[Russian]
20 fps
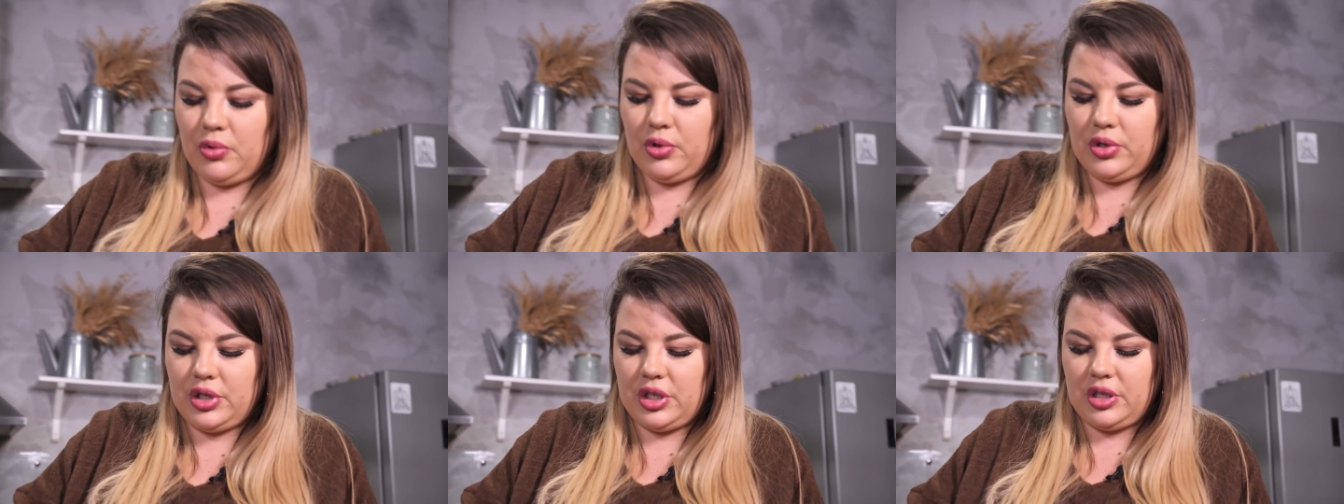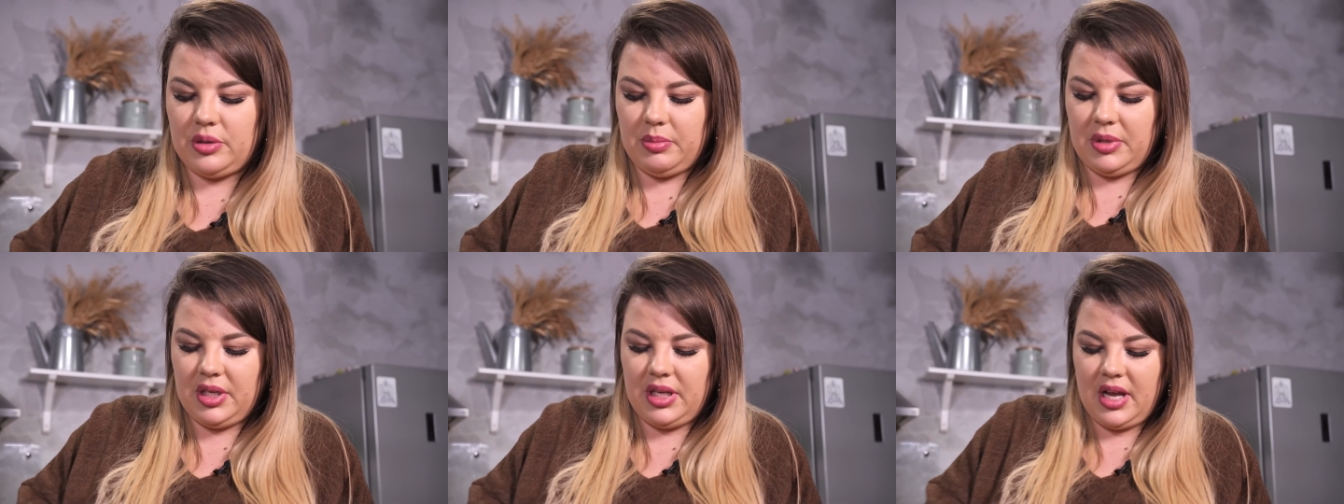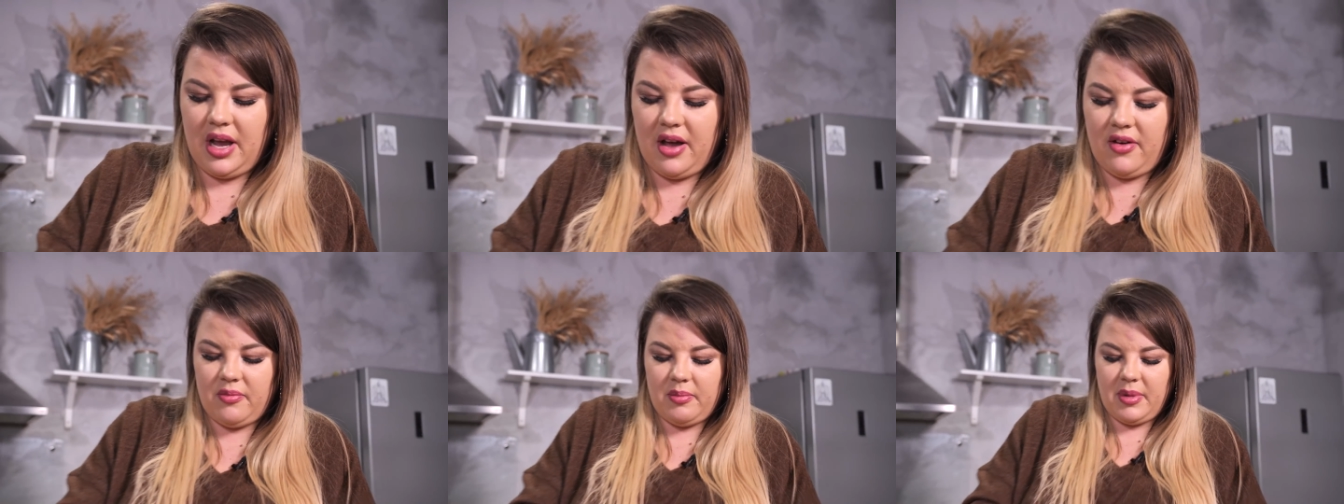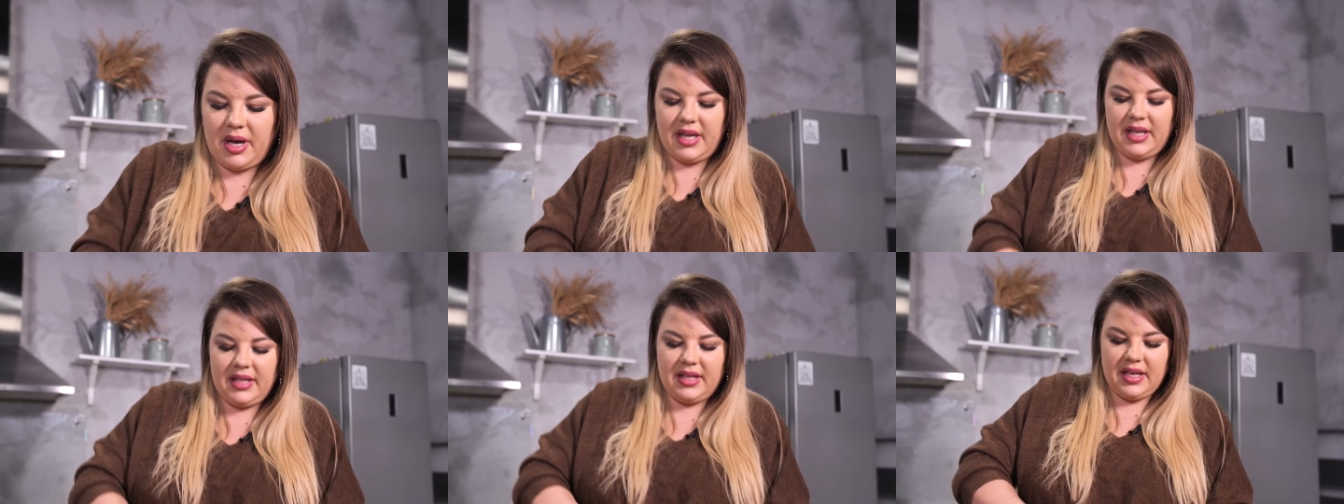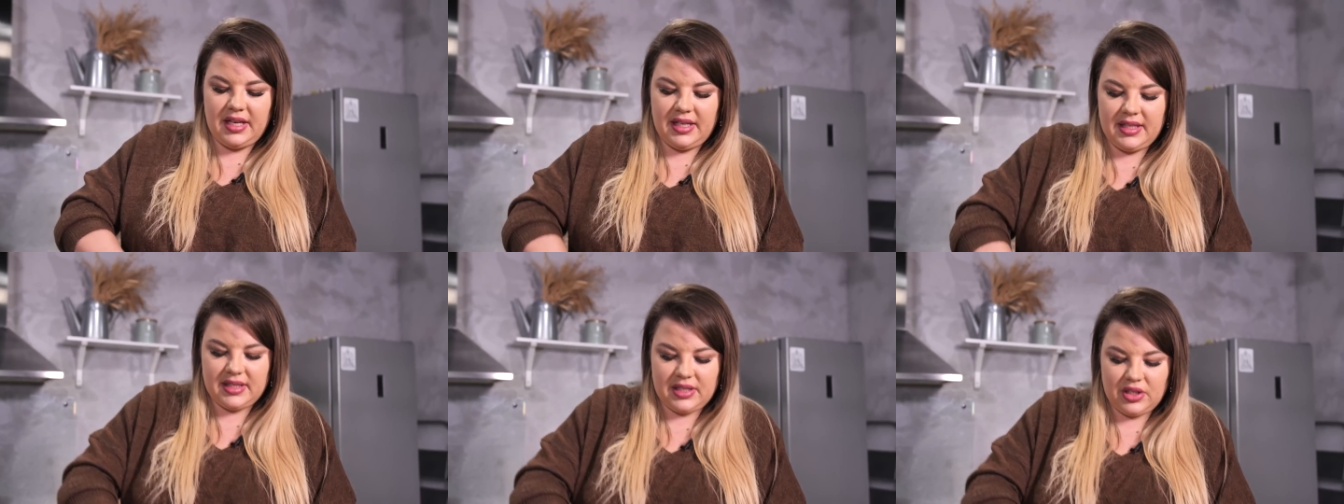можешь меня в мои
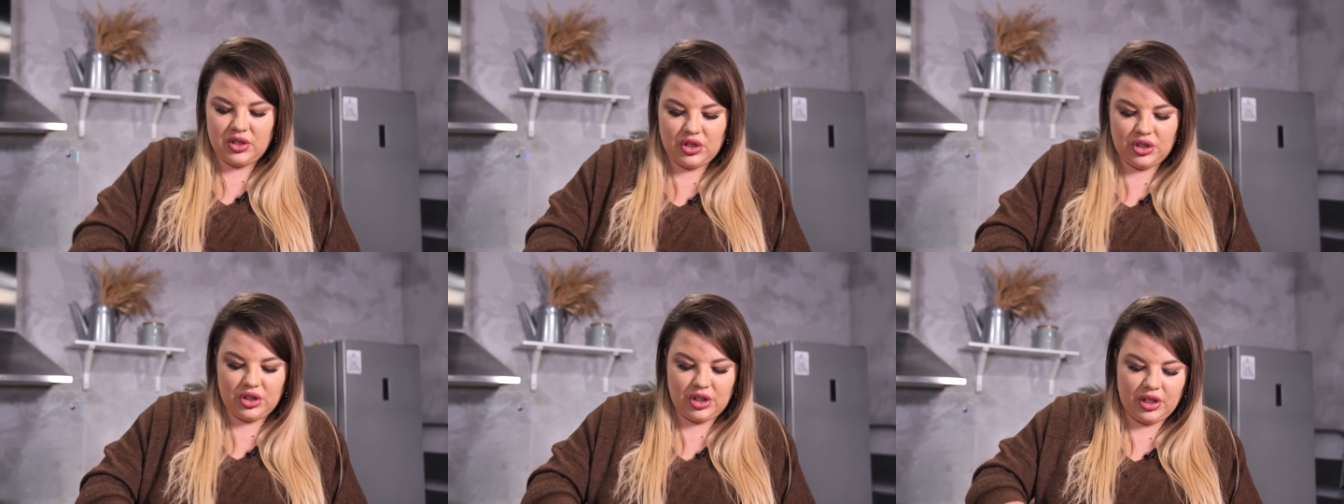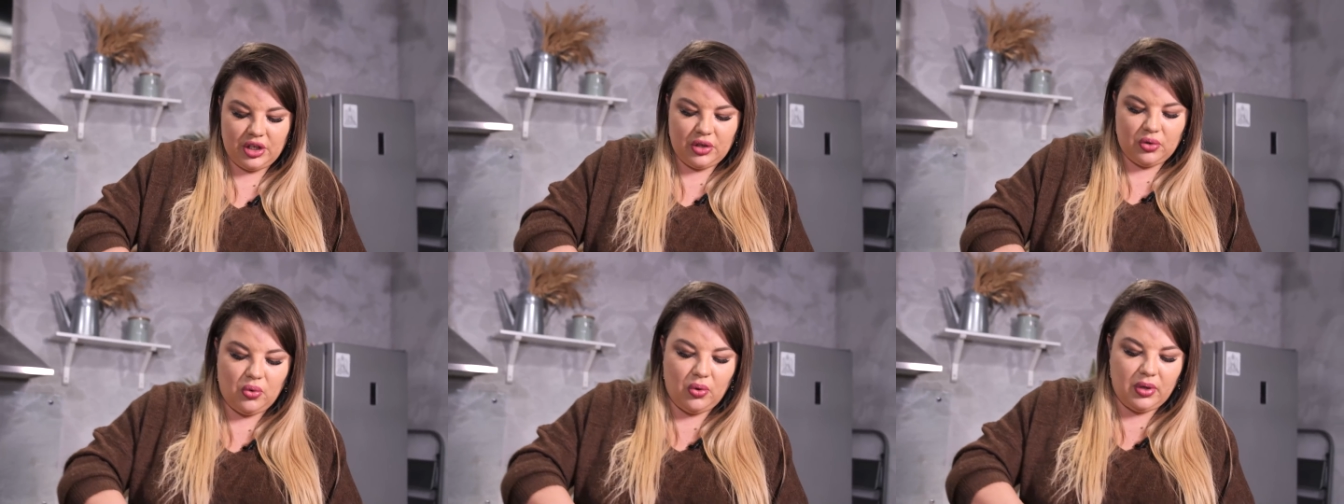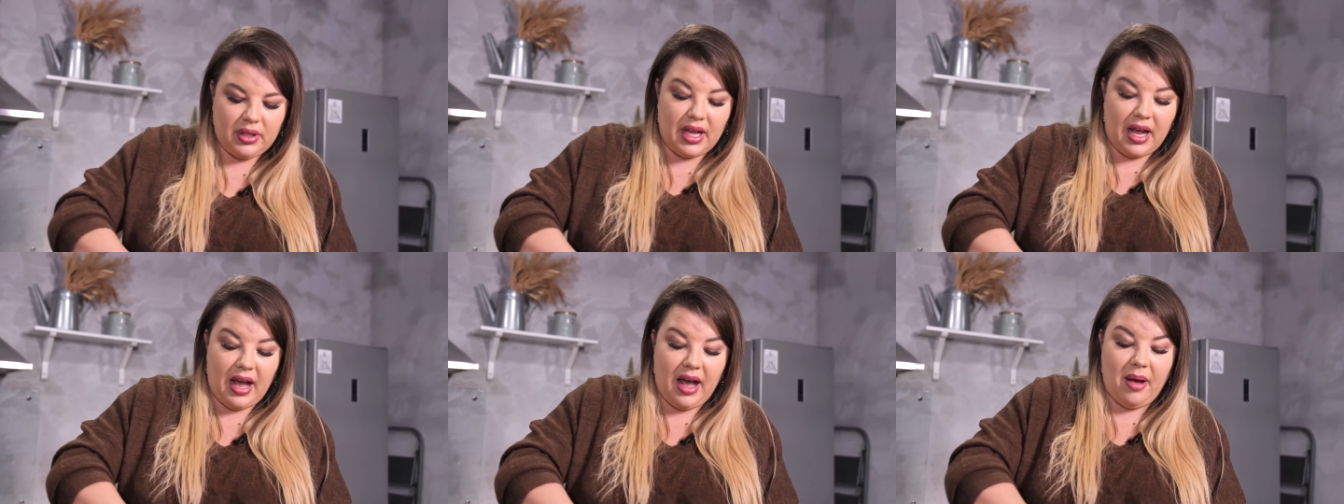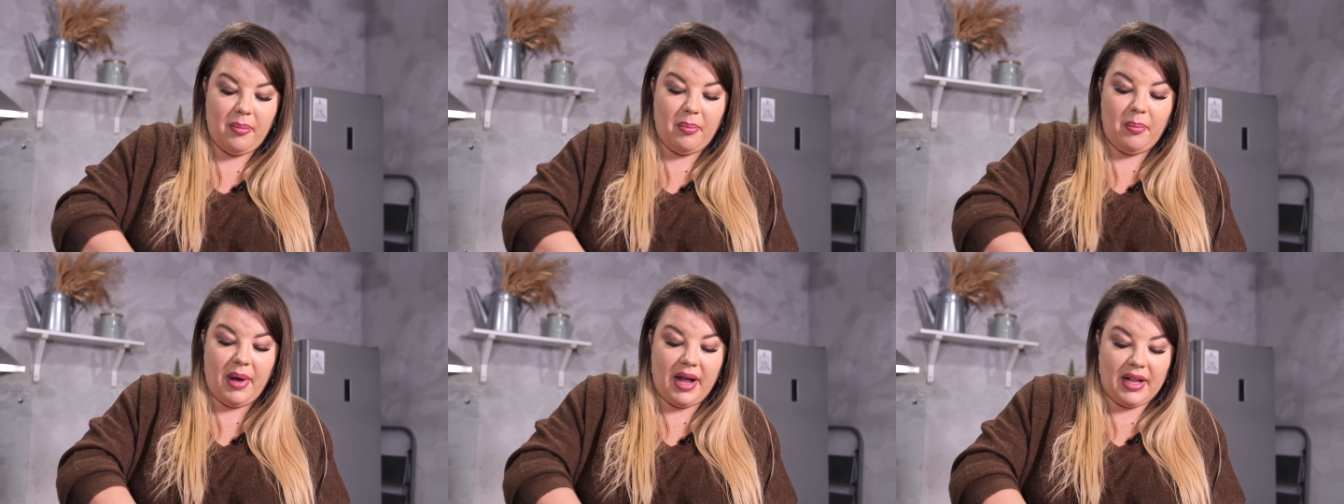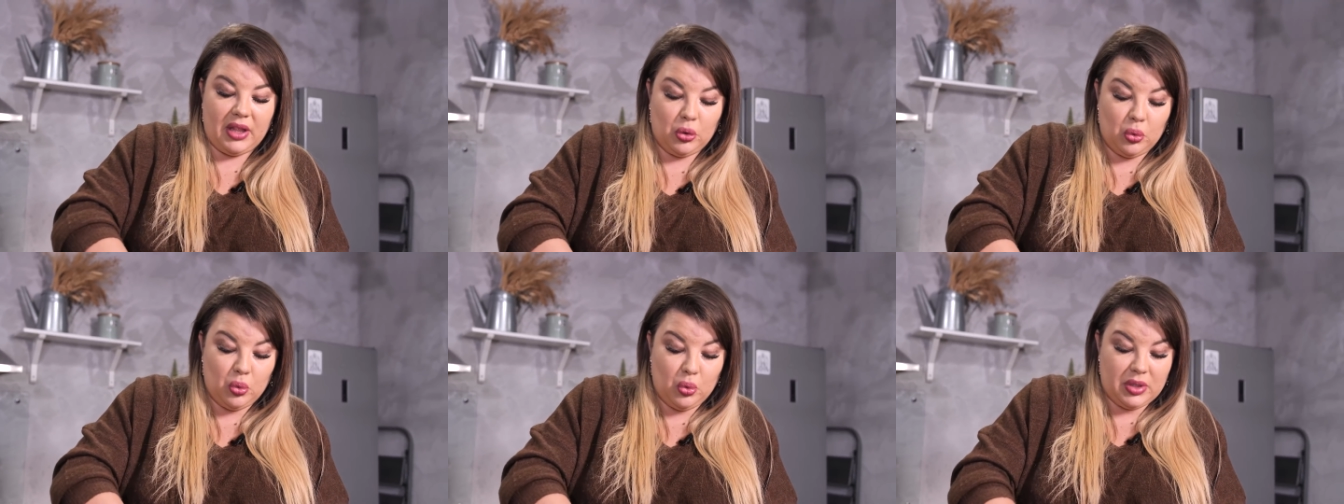34 года
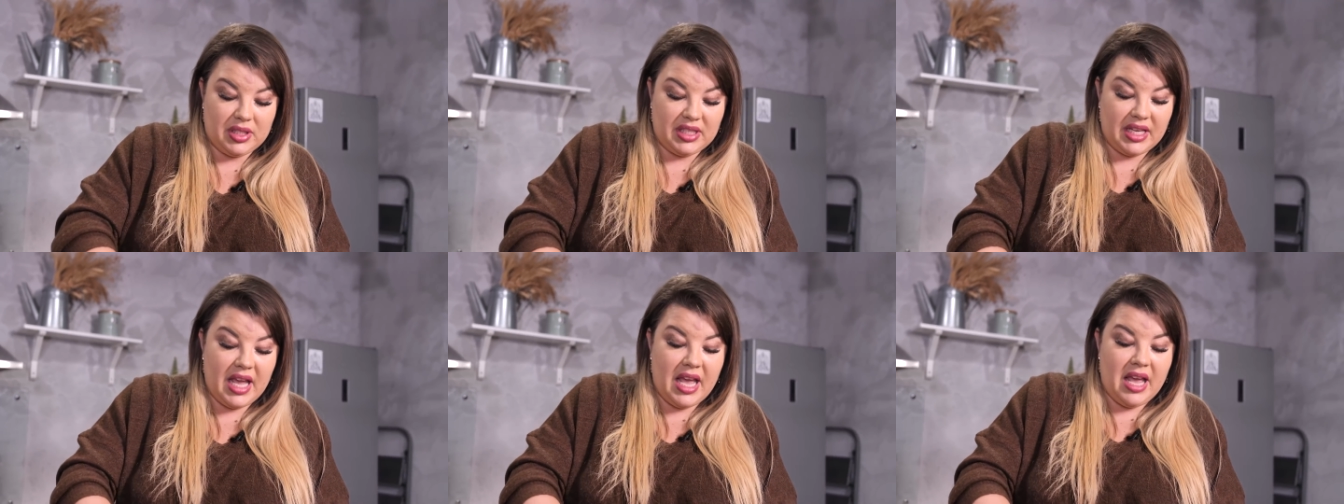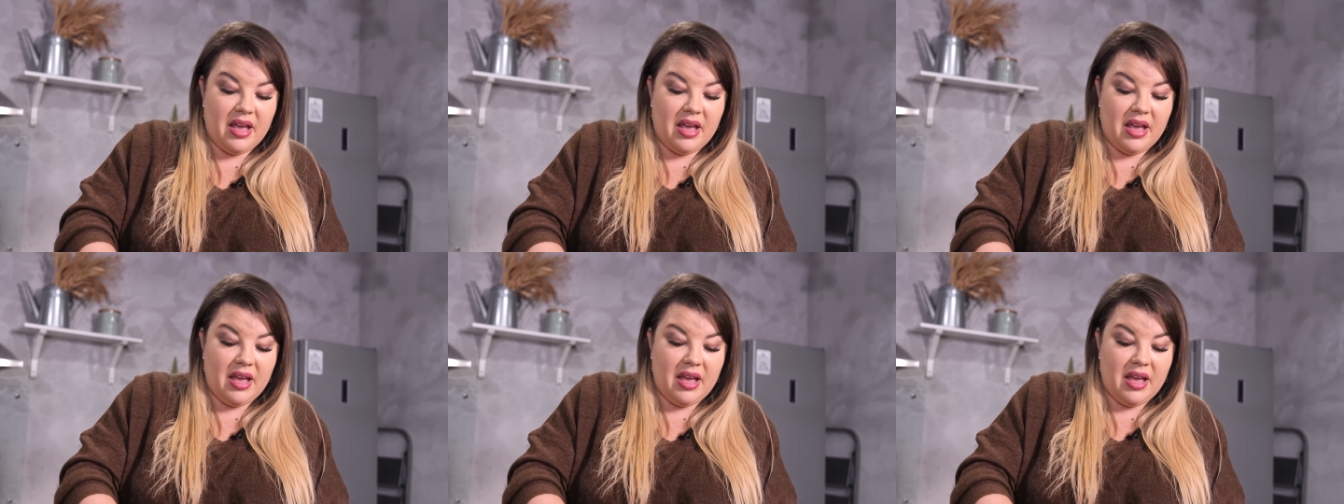обмануть?